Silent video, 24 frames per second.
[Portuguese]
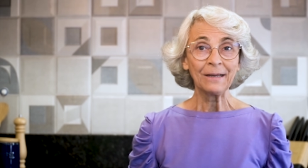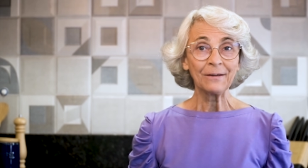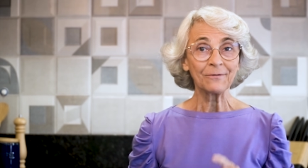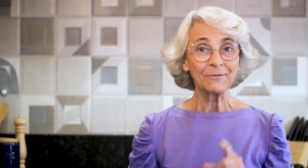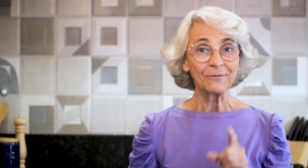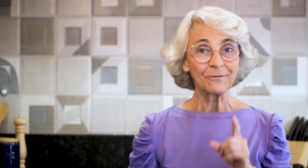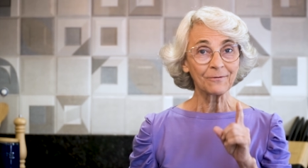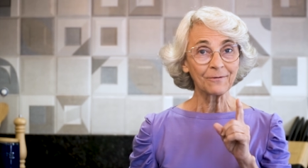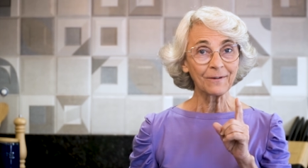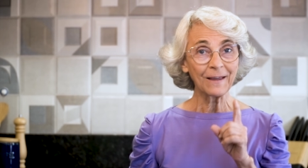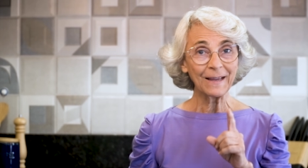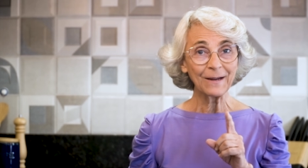
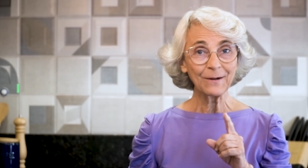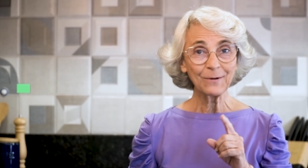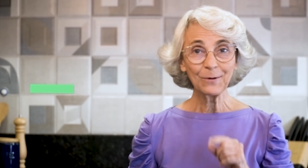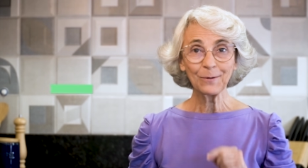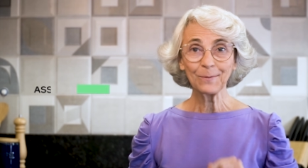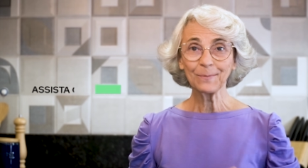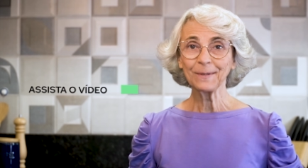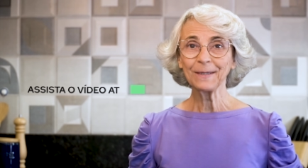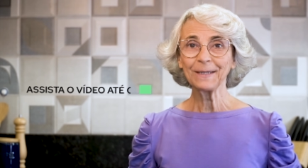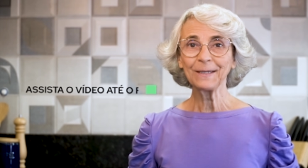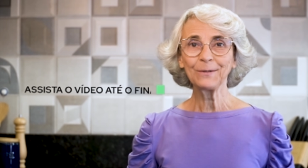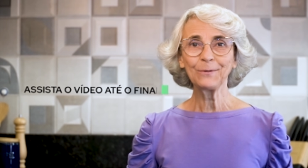Vem
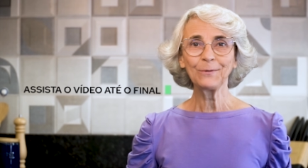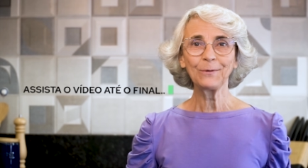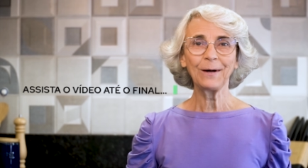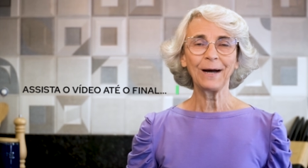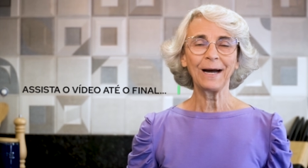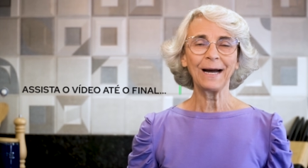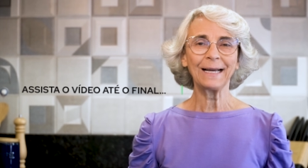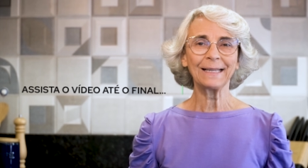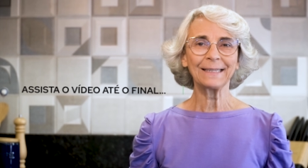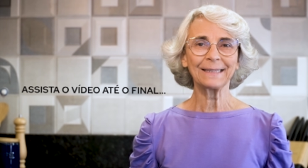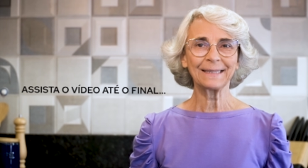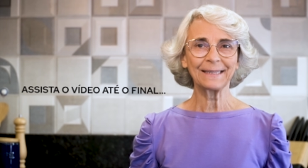comigo
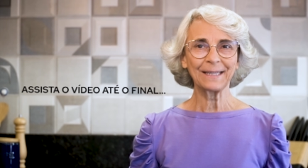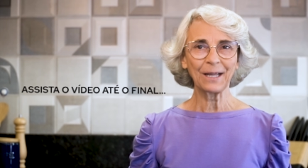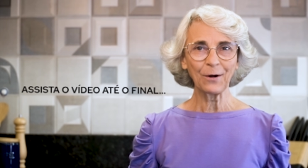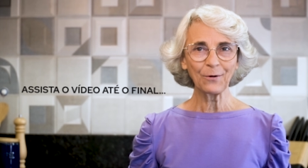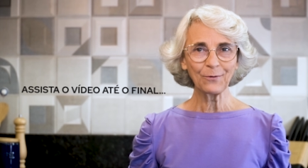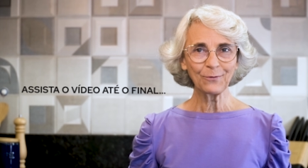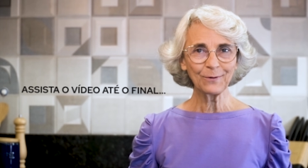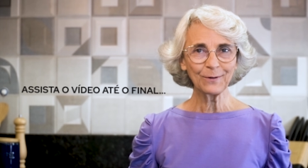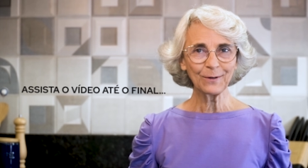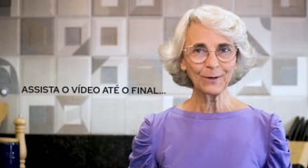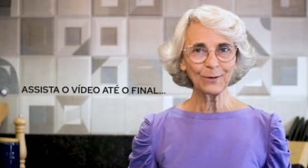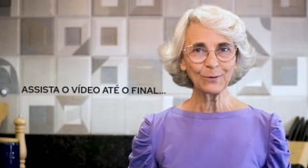até o
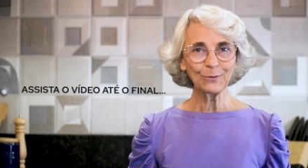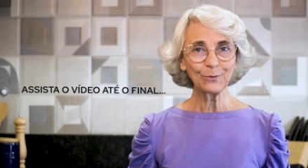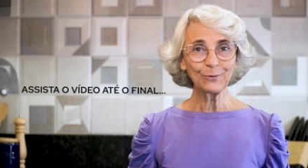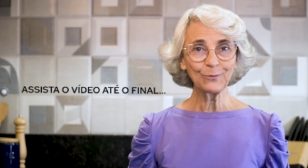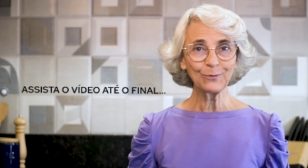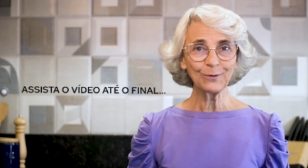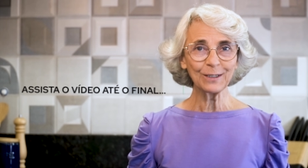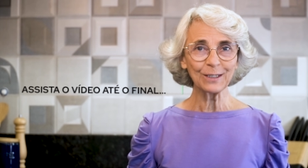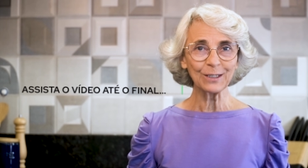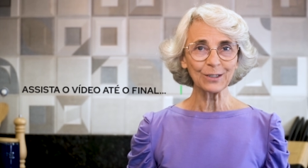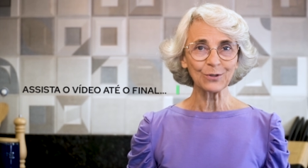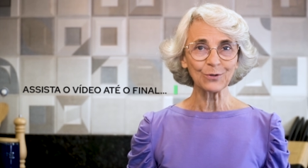final do
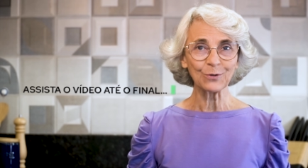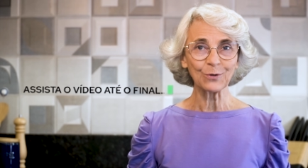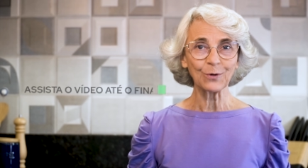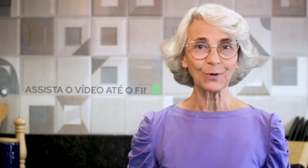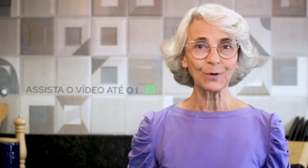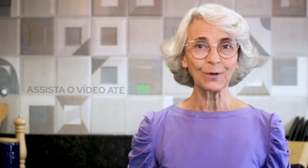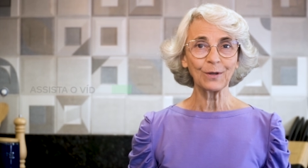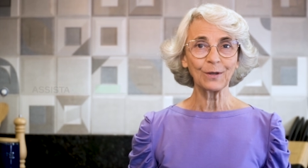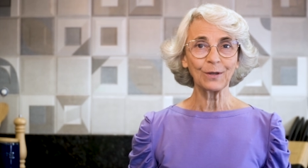vídeo.